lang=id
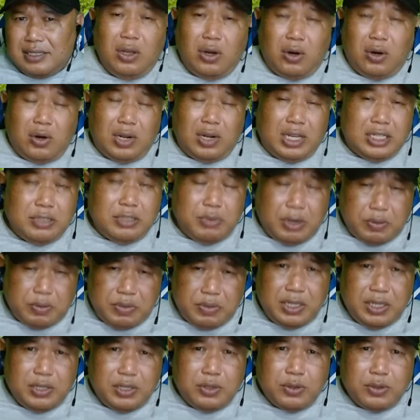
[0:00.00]
Oleh sebab
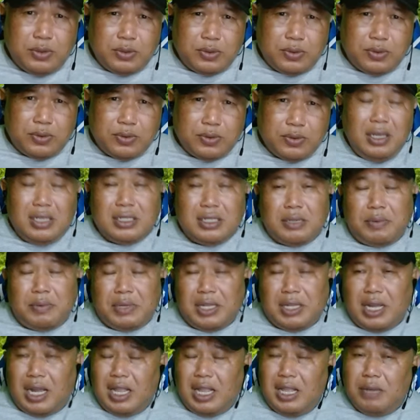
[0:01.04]
itu, Sahabat
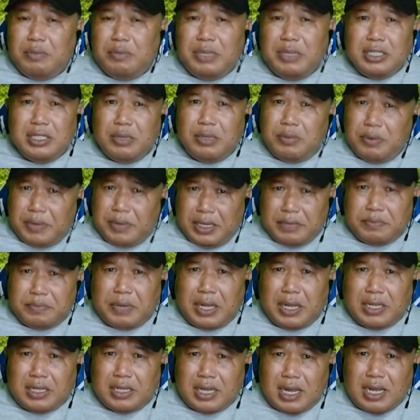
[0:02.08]
Alam bisa
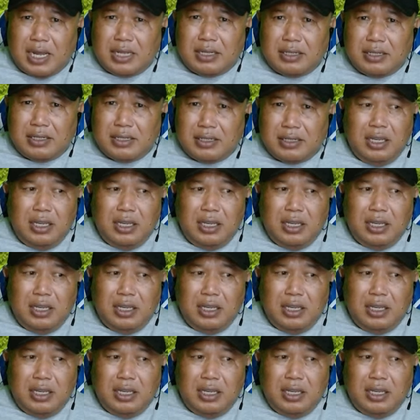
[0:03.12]
memanfaatkan